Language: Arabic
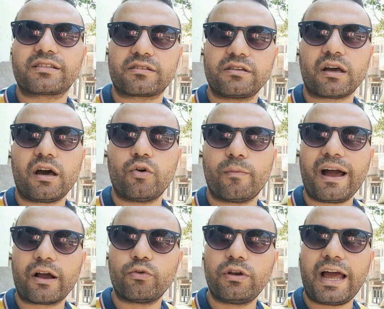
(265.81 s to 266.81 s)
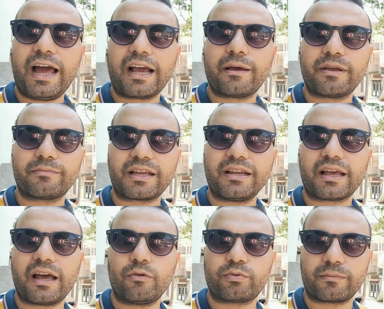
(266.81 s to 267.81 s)
الصيغه وباع كل حاجه
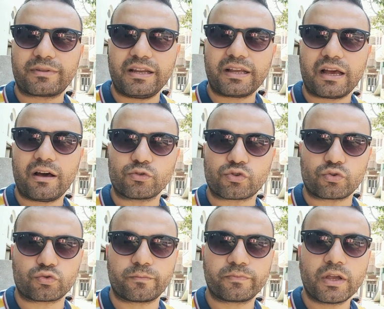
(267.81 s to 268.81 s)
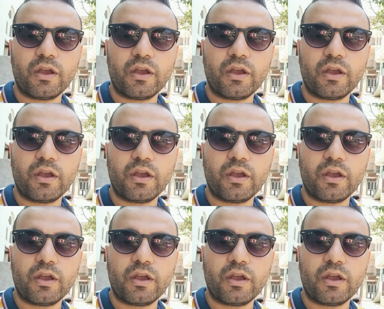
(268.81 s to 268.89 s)
بيمتلكها وبتمتلكها اسرته